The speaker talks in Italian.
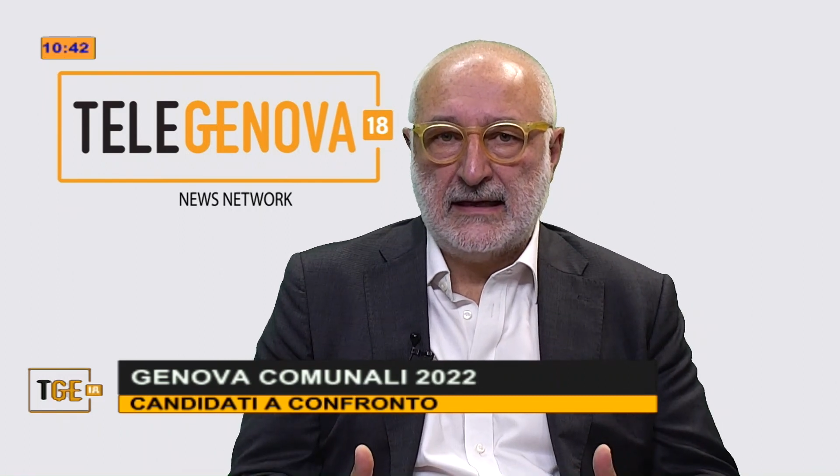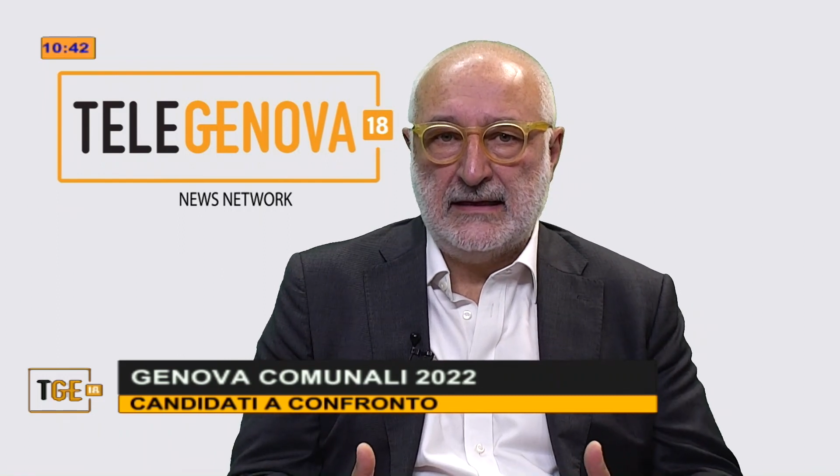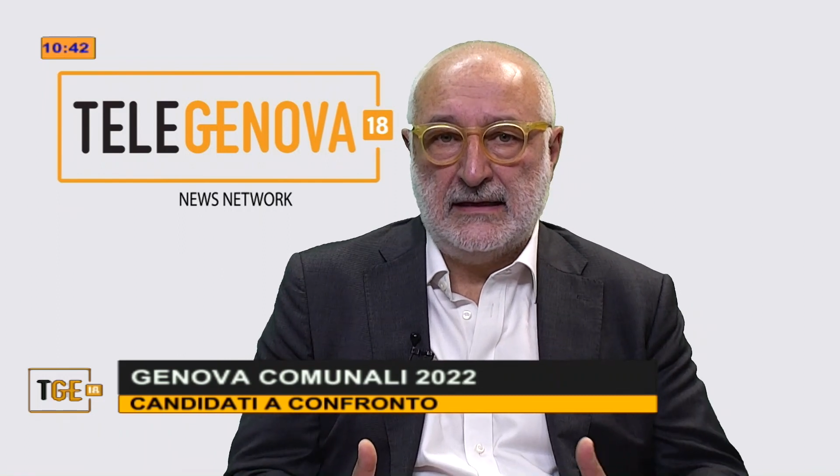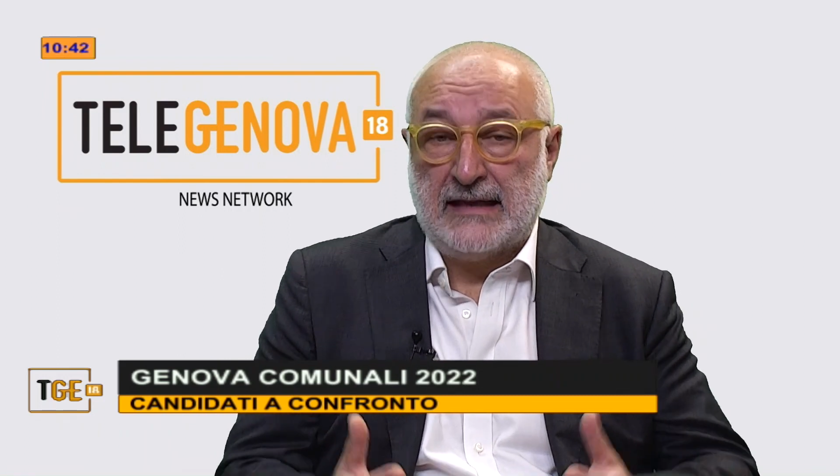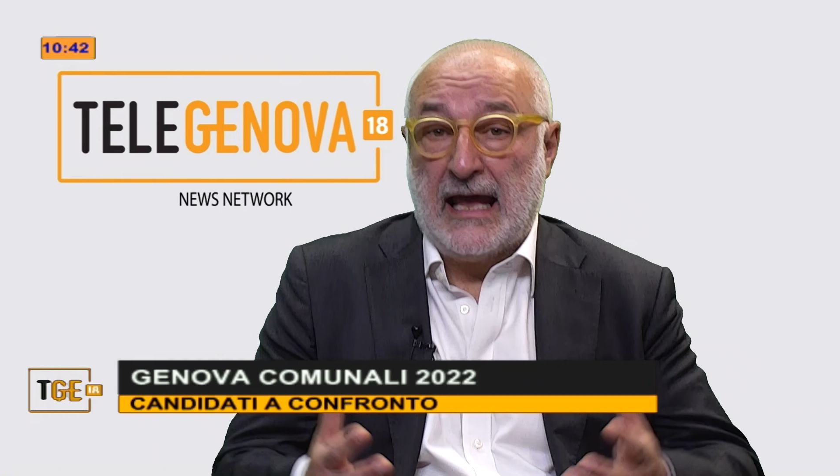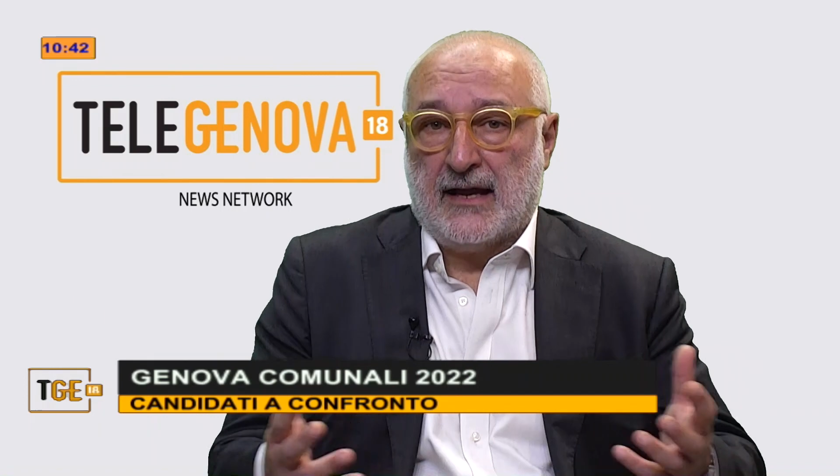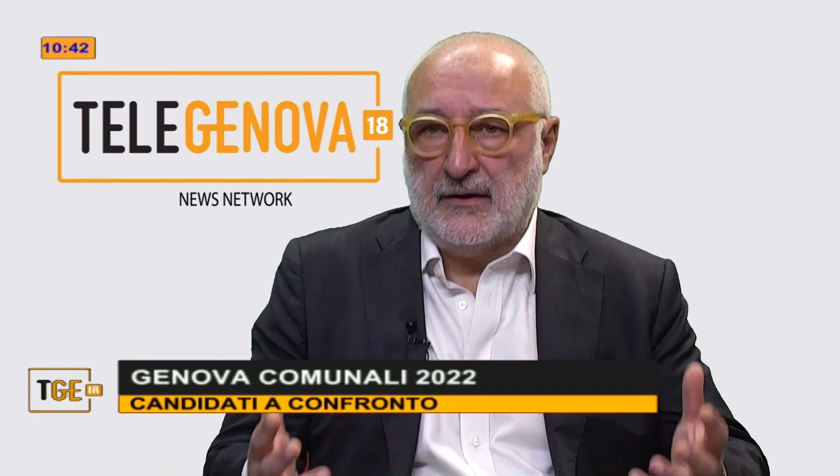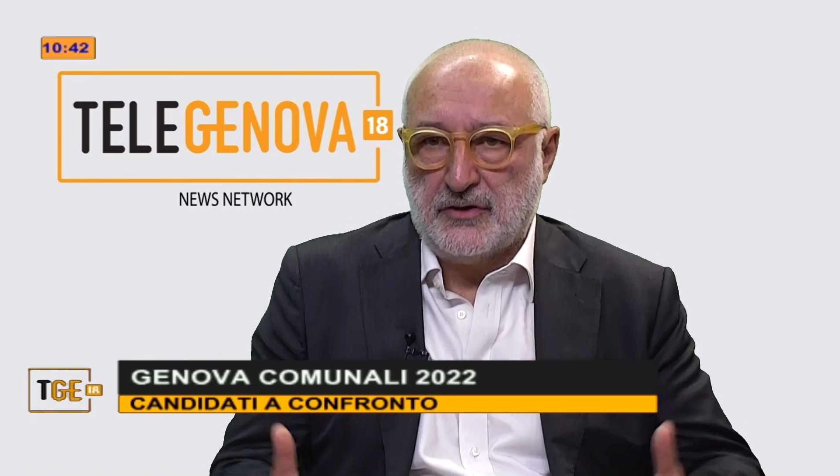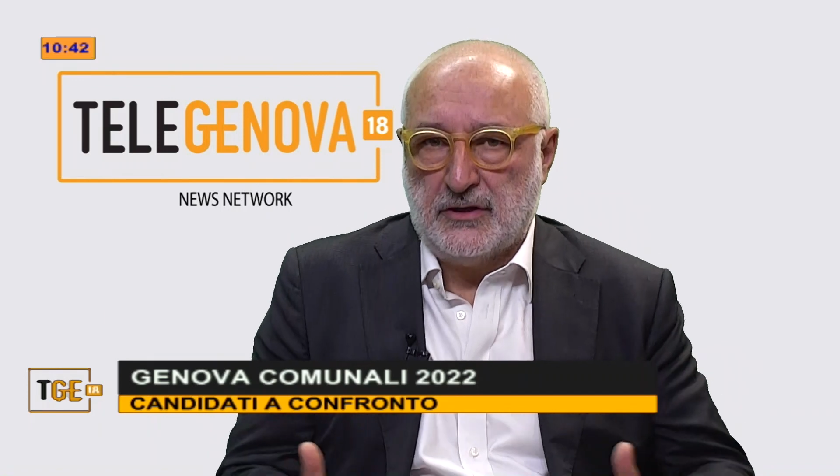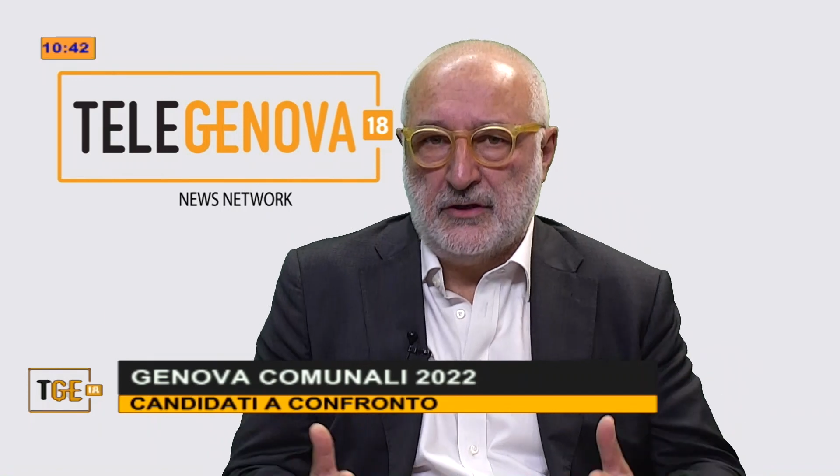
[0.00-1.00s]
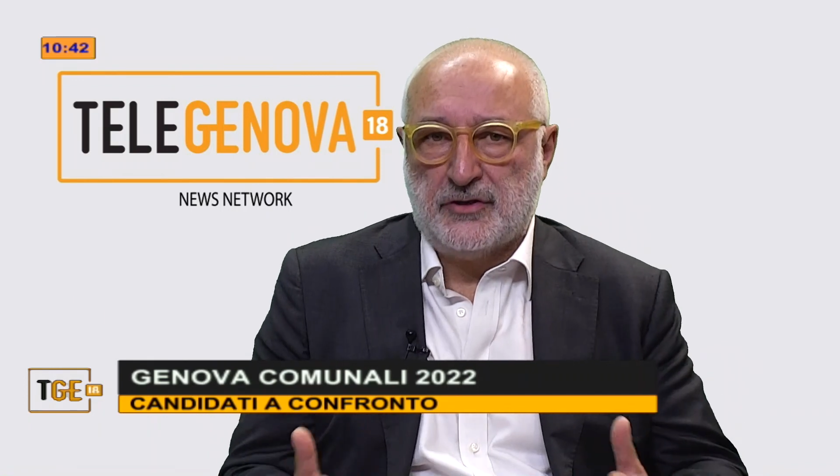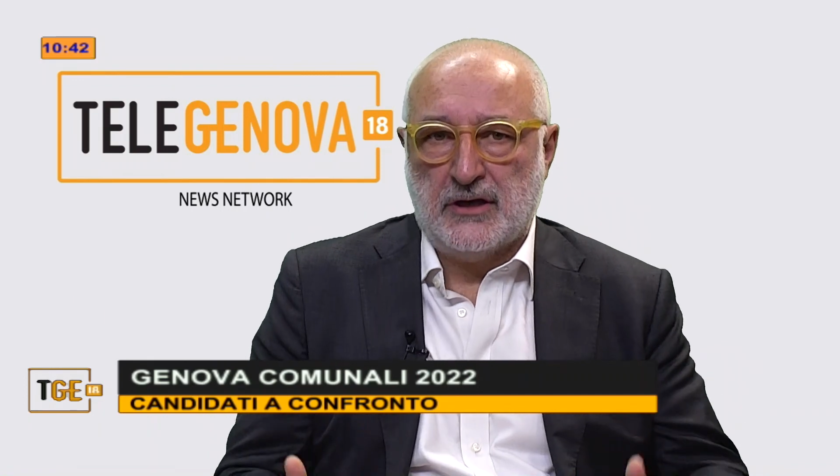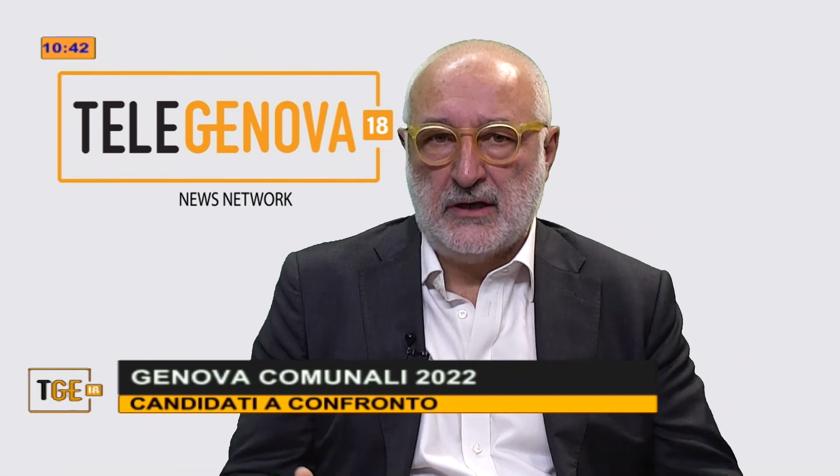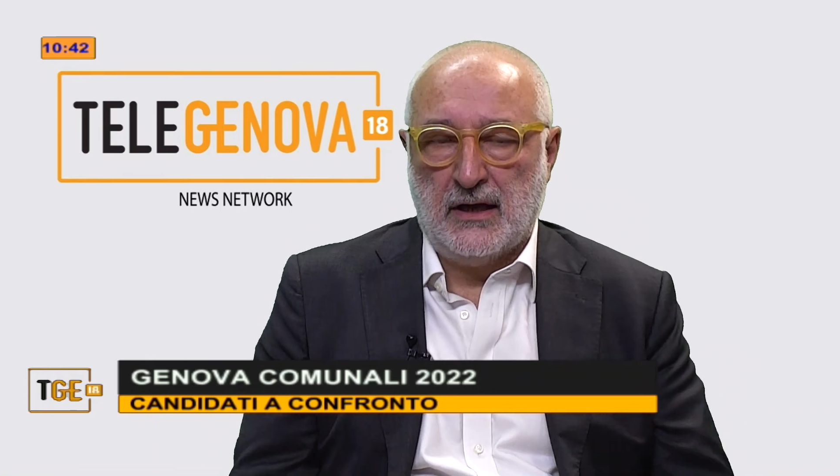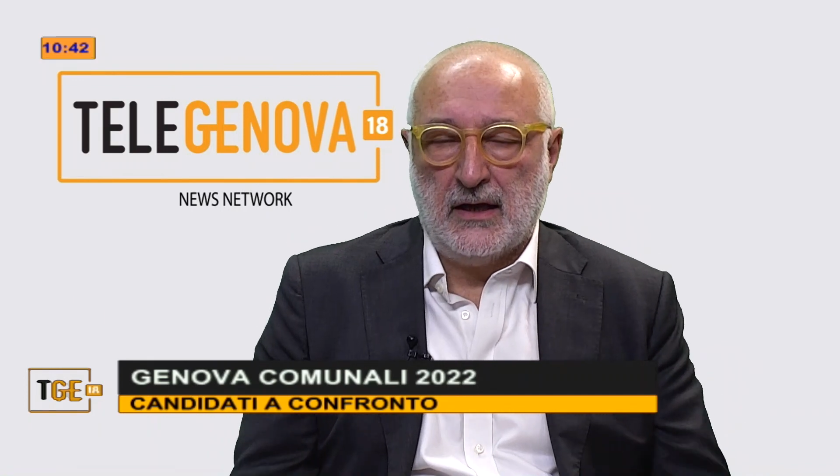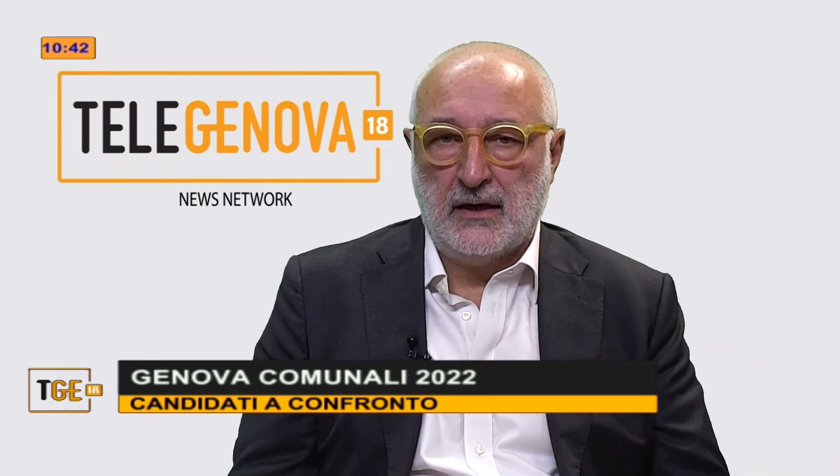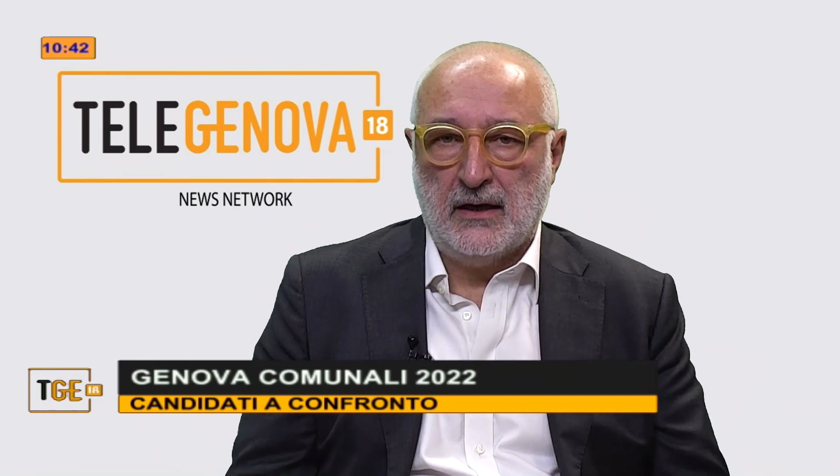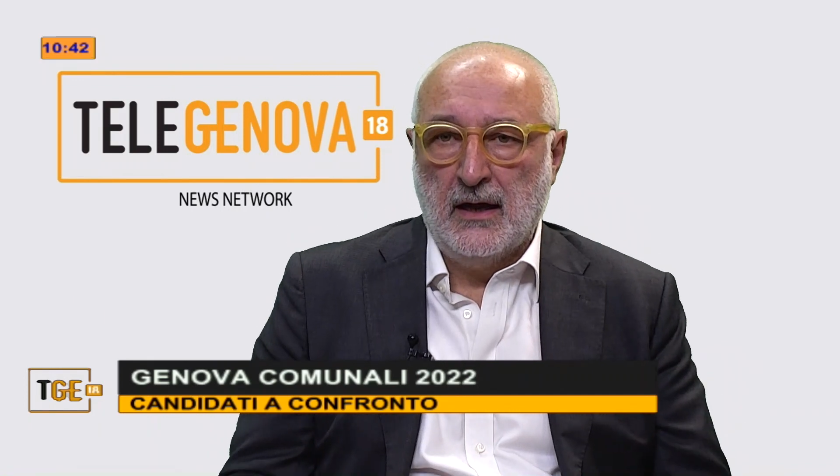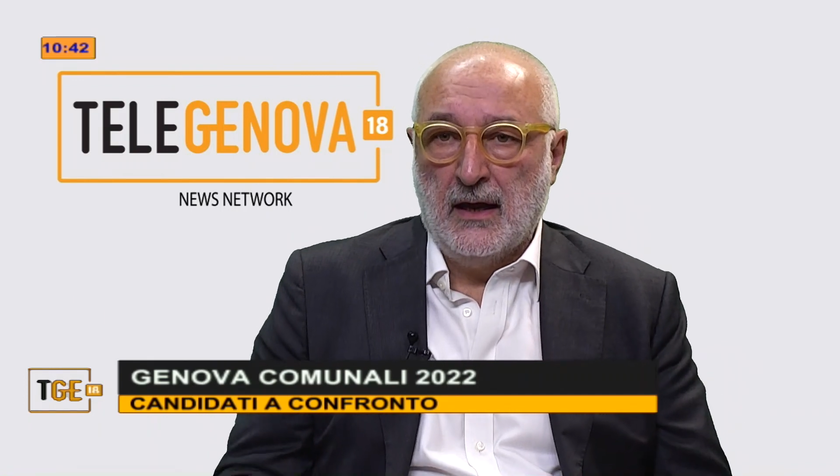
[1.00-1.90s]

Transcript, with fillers: di tecnici, di ingegneri